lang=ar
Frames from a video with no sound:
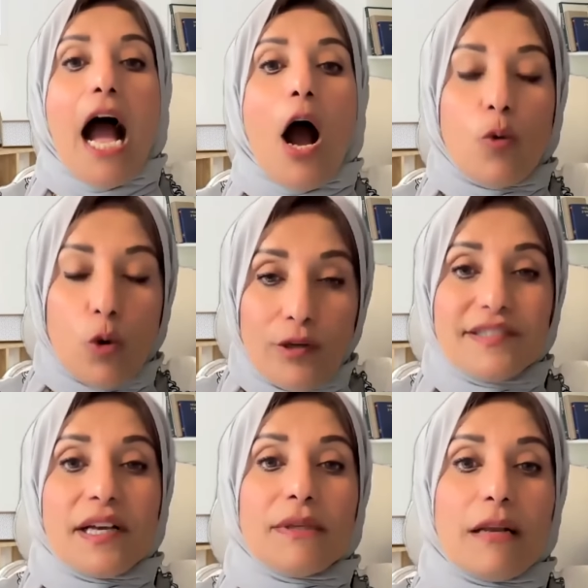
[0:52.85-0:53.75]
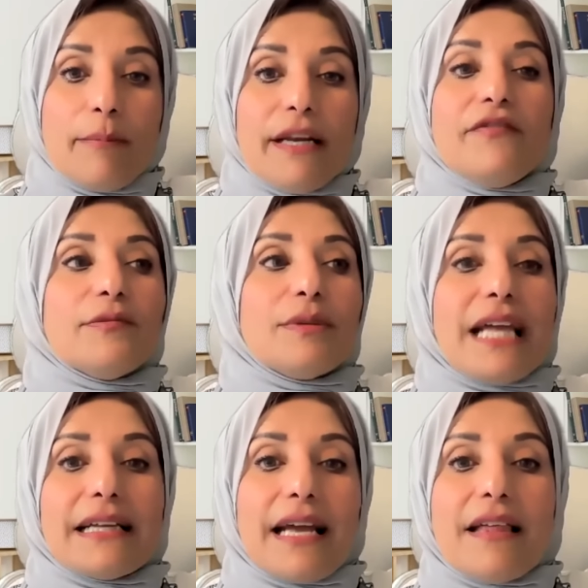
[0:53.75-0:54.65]
او جزء من البنفيتس
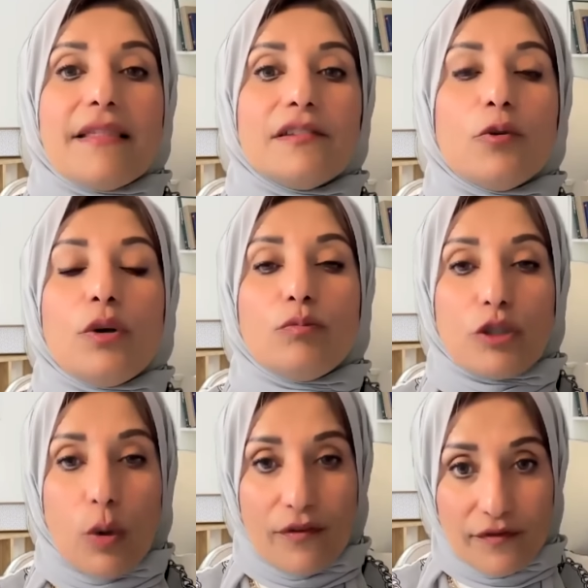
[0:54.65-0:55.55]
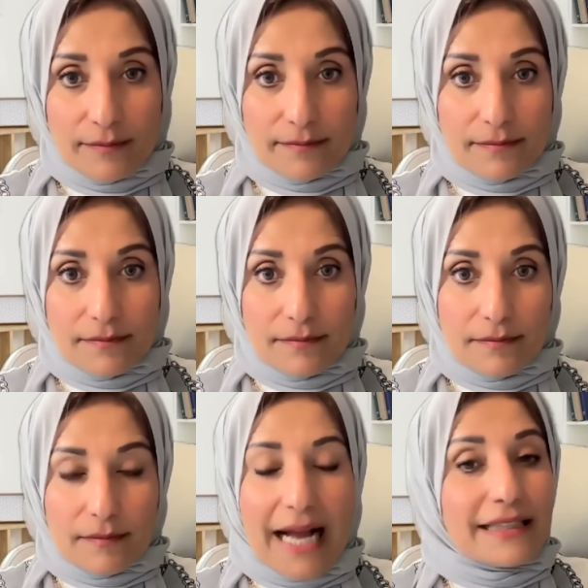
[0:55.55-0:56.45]
بتاعت هذا الزوج المتوفي
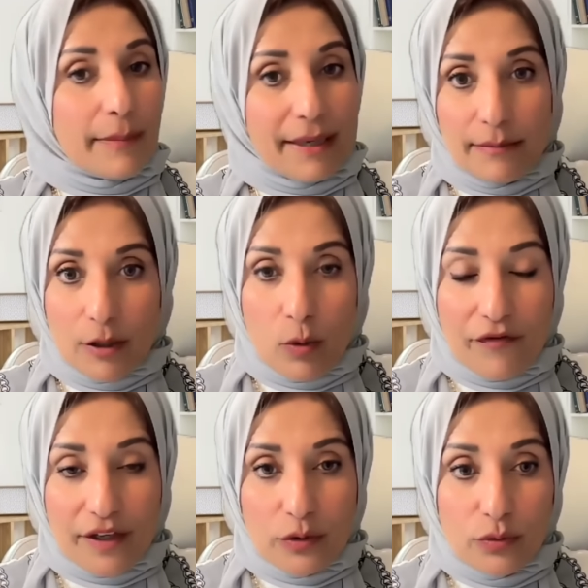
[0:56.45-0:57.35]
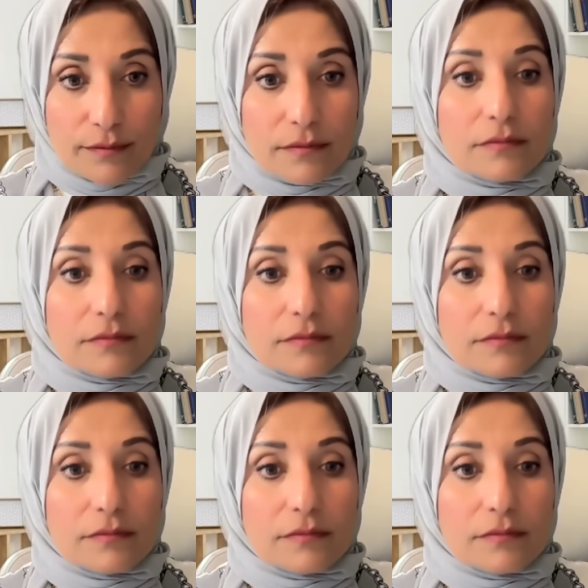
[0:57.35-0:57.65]
حتى بعد وفاته